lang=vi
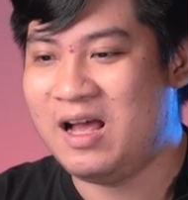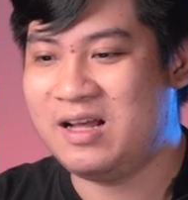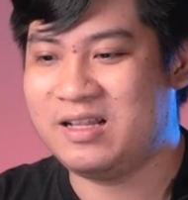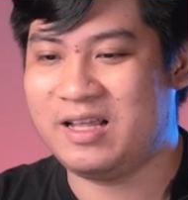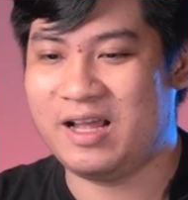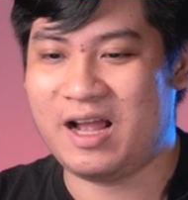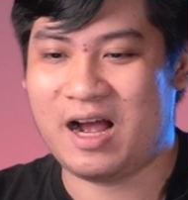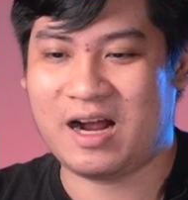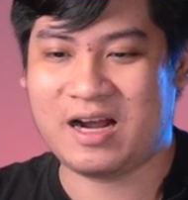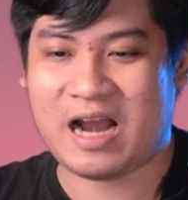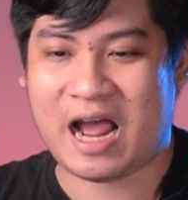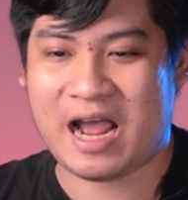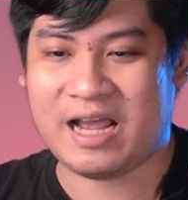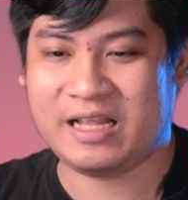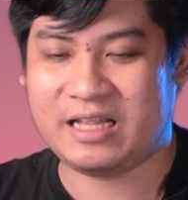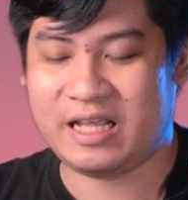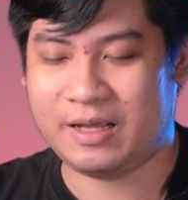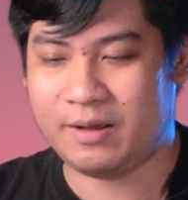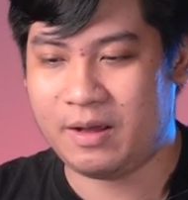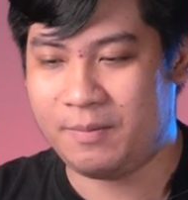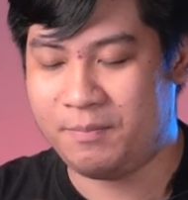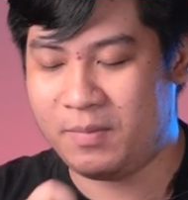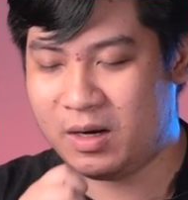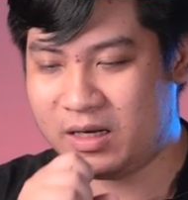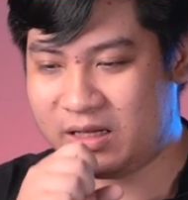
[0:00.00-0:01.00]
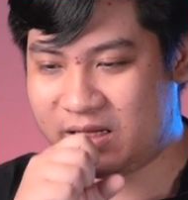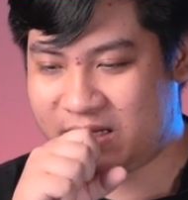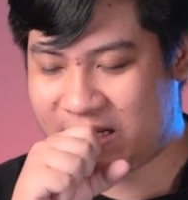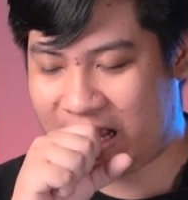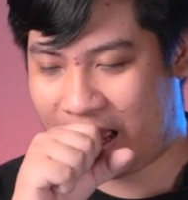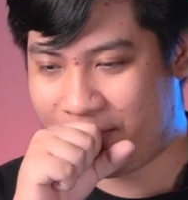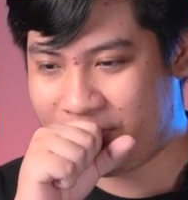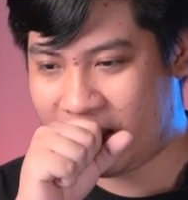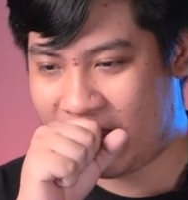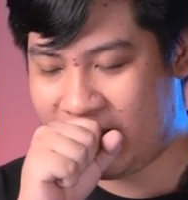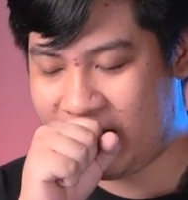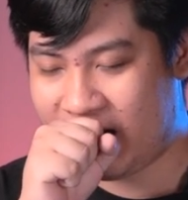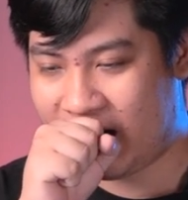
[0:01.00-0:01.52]
thì ở đây thì mình
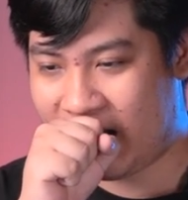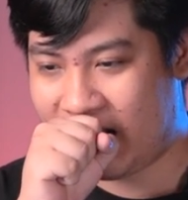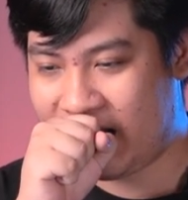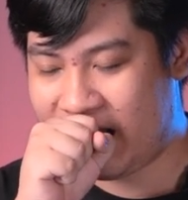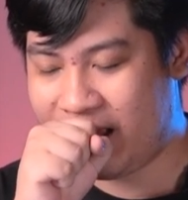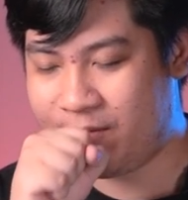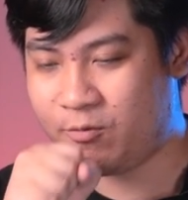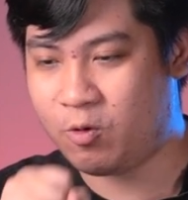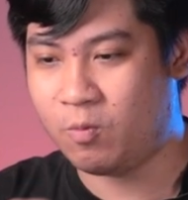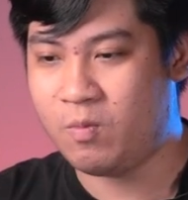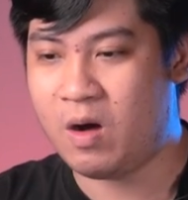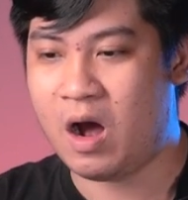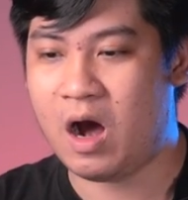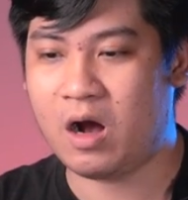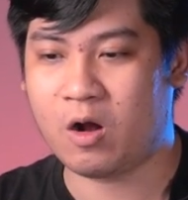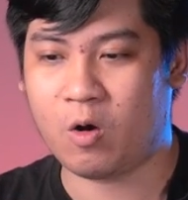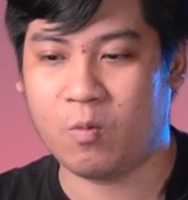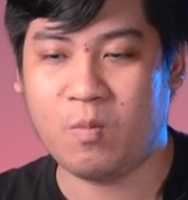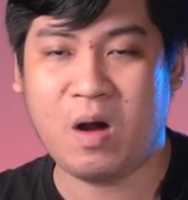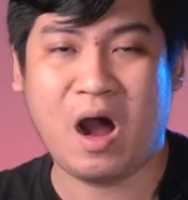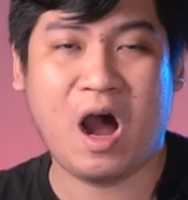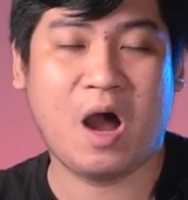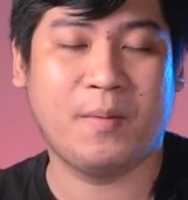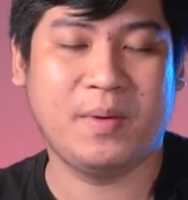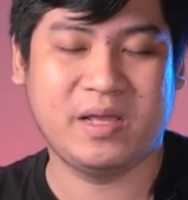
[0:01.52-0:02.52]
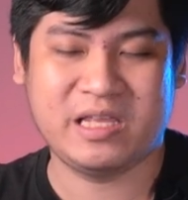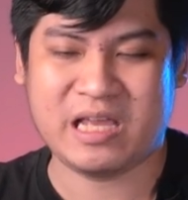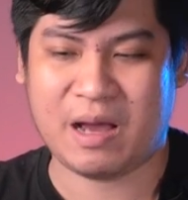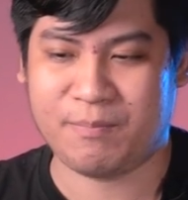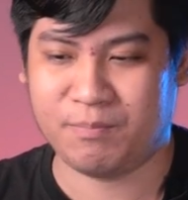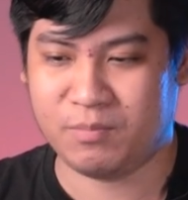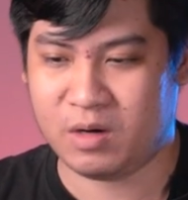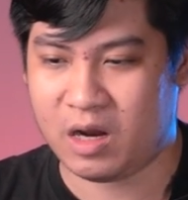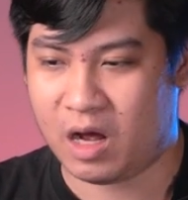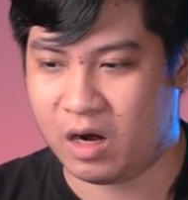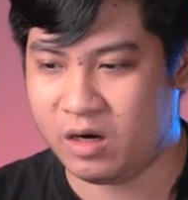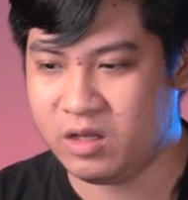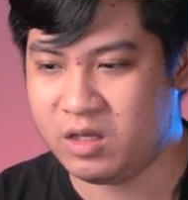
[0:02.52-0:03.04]
cảm thấy rằng anh em cũng hơi cũng hơi bị
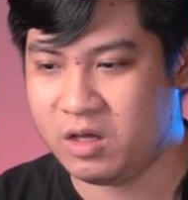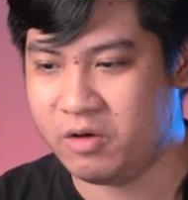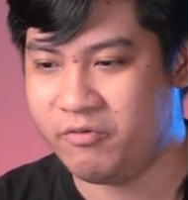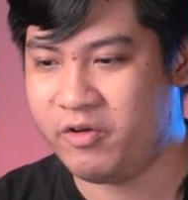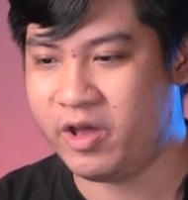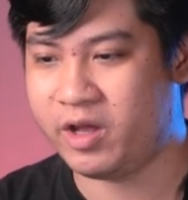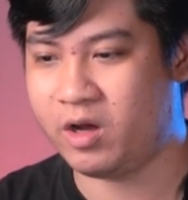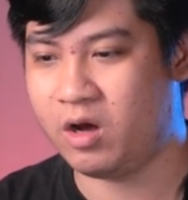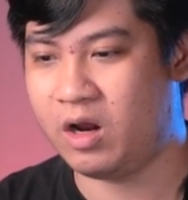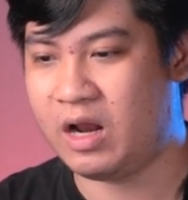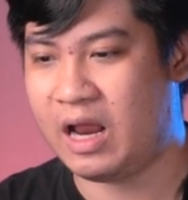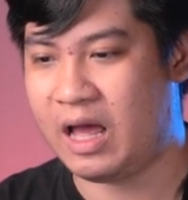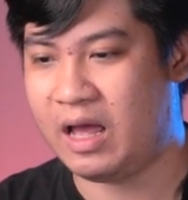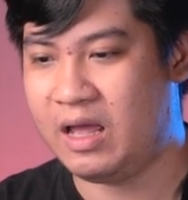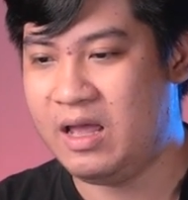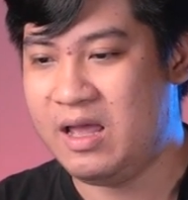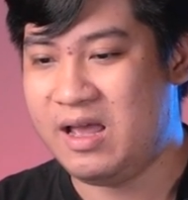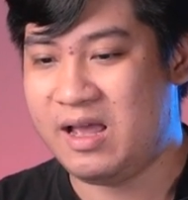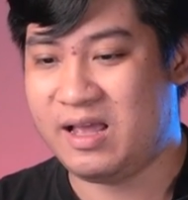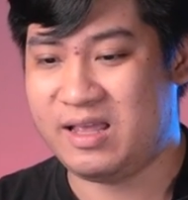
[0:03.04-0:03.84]
nhầm lẫn giữa việc gọi là